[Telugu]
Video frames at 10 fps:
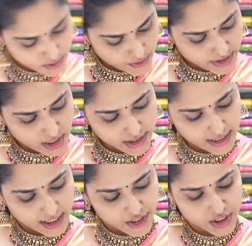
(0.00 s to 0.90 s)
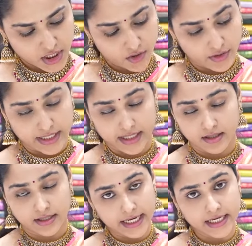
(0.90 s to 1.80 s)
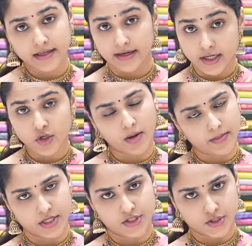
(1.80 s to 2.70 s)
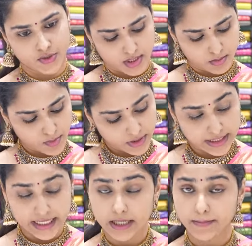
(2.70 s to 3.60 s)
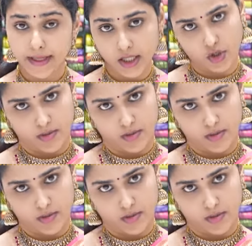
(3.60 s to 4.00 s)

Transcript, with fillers: సో ఇందాక ఈ కలెక్షన్లో రె గ్రీన్కి రెడ్ కాంబినేషన్ చూసాము ఇప్పుడు గ్రీన్కి పింక్